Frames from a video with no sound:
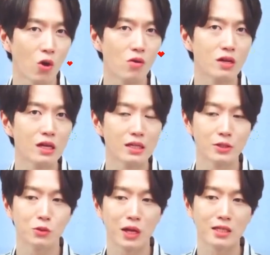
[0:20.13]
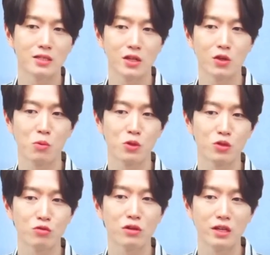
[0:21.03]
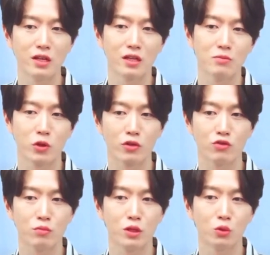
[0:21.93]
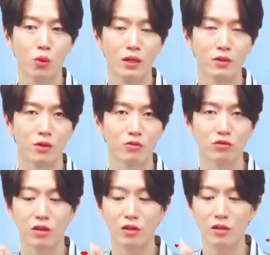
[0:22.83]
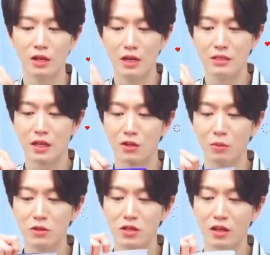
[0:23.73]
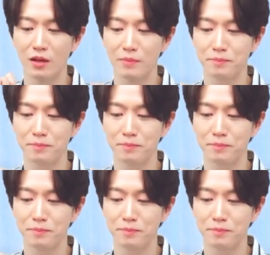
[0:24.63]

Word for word: 건강까지도 같이 챙겨보실 수가 있게끔 저희가 준비를 도와드렸고요 자 그러면 제가